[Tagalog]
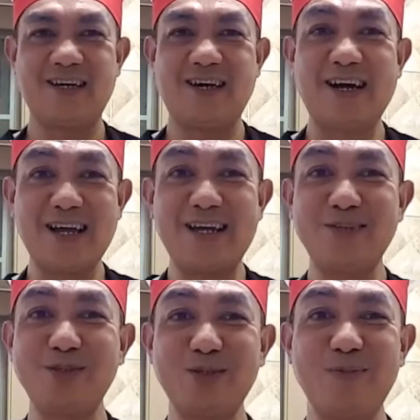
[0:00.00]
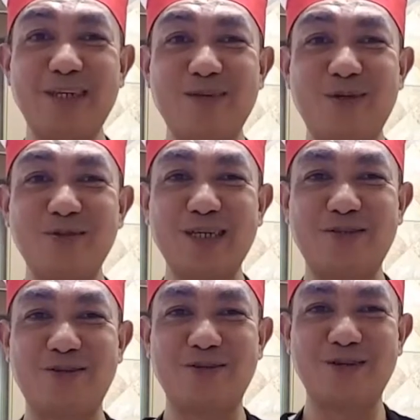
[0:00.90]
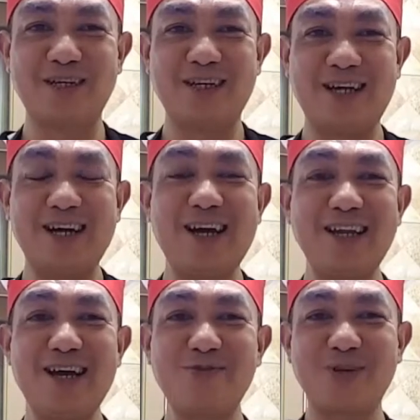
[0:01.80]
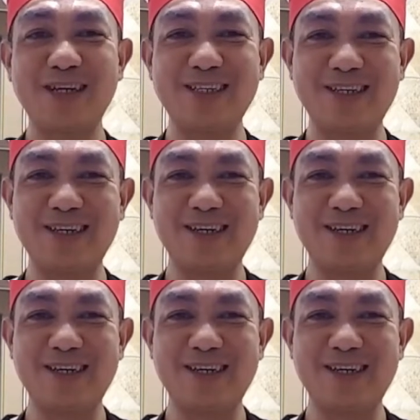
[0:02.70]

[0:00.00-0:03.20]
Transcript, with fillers: Akala nyo si Mickey Mouse ano? Akala ko rin.